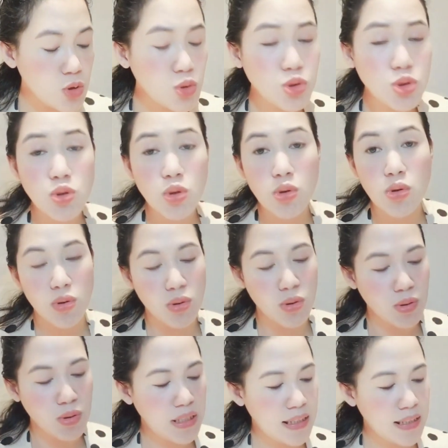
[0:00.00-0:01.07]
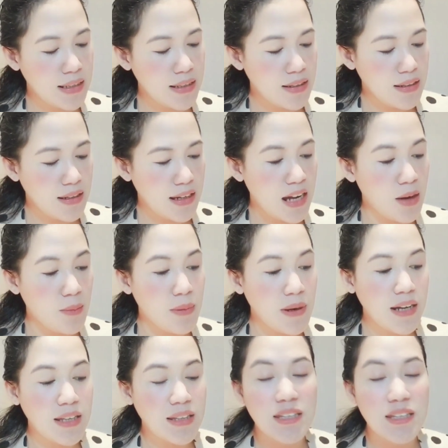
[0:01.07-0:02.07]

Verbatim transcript: Gusto ko habang